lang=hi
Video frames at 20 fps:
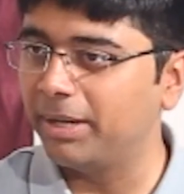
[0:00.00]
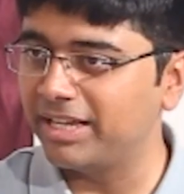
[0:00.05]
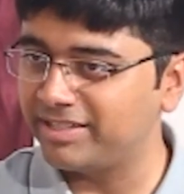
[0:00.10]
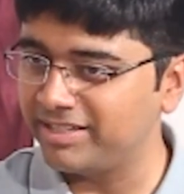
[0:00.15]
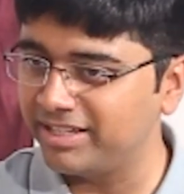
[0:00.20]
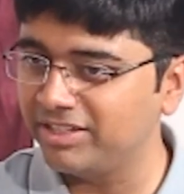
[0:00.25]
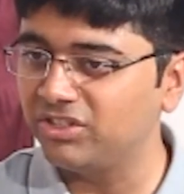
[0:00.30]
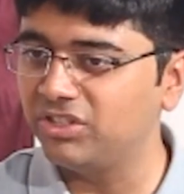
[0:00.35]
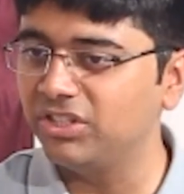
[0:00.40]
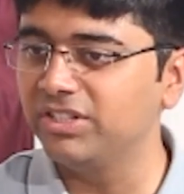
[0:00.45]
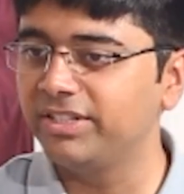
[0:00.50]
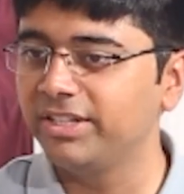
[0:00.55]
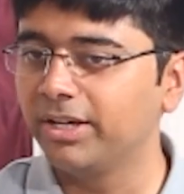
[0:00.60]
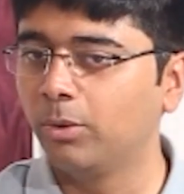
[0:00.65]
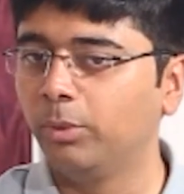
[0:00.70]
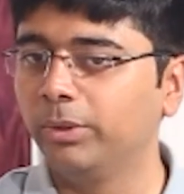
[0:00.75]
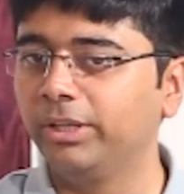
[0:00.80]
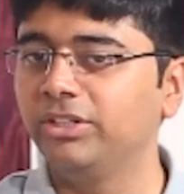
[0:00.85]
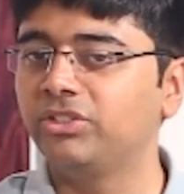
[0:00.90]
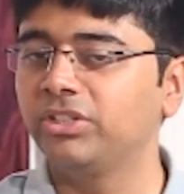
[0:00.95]
बेसिक चीज़ ये
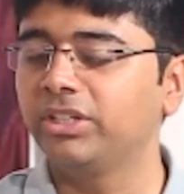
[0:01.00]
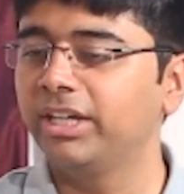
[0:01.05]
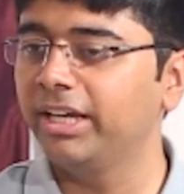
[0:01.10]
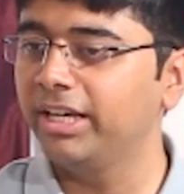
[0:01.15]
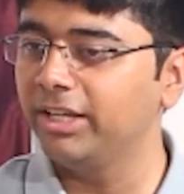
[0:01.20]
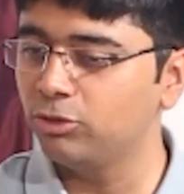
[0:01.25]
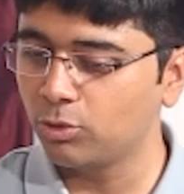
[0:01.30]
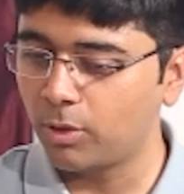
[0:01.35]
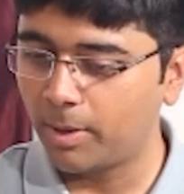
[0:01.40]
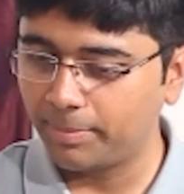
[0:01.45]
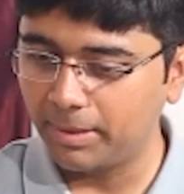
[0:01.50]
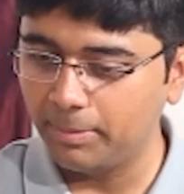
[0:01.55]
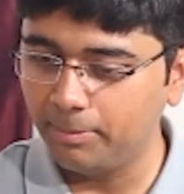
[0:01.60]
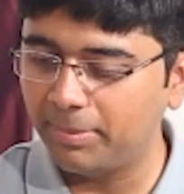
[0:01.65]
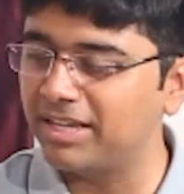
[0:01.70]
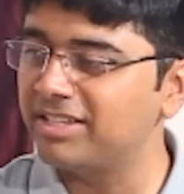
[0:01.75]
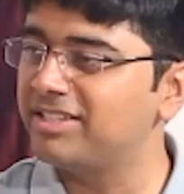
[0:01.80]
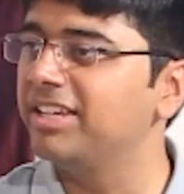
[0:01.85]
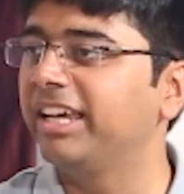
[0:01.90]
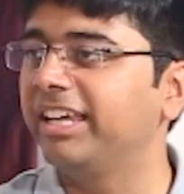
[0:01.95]
होनी चाहिए कि जो आपकी
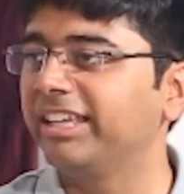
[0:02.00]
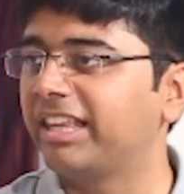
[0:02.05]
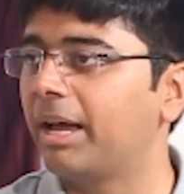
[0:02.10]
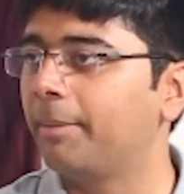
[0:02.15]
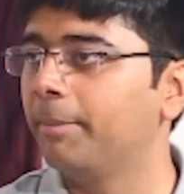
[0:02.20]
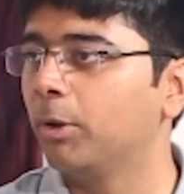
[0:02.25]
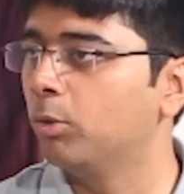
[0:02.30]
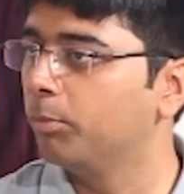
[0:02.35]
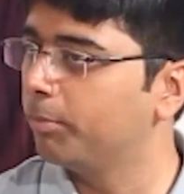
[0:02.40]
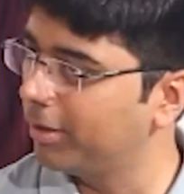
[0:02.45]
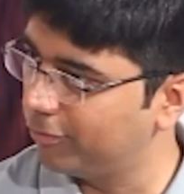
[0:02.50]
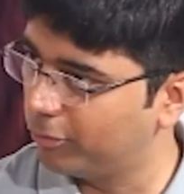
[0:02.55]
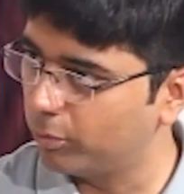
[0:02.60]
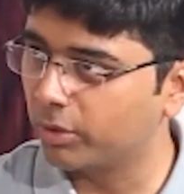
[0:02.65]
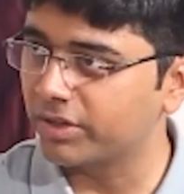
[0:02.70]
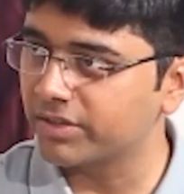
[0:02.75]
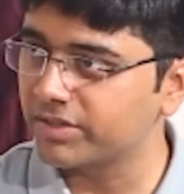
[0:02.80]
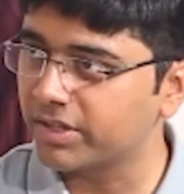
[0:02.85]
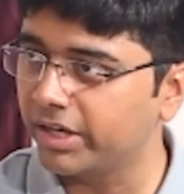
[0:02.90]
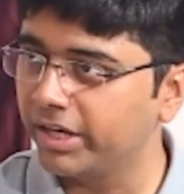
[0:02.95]
बेसिक किताबें उन पर
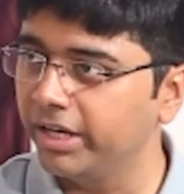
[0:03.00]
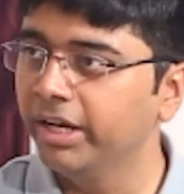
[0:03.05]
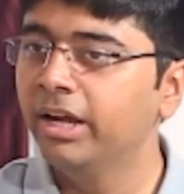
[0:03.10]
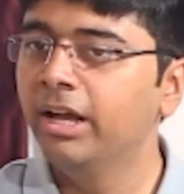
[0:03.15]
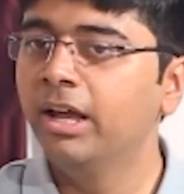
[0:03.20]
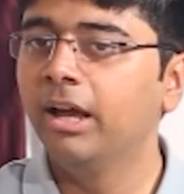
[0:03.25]
फोकस करें